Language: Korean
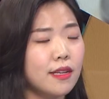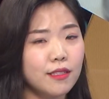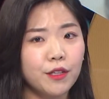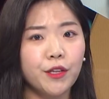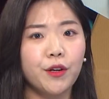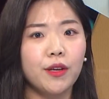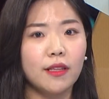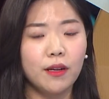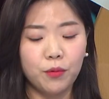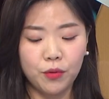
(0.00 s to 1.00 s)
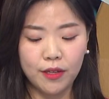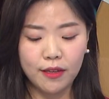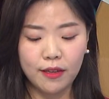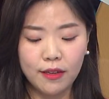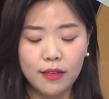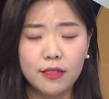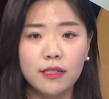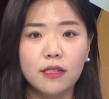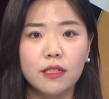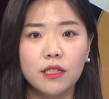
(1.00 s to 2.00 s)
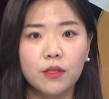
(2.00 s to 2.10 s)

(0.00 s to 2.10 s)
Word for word: 상장되어 있다 보니 이제 증시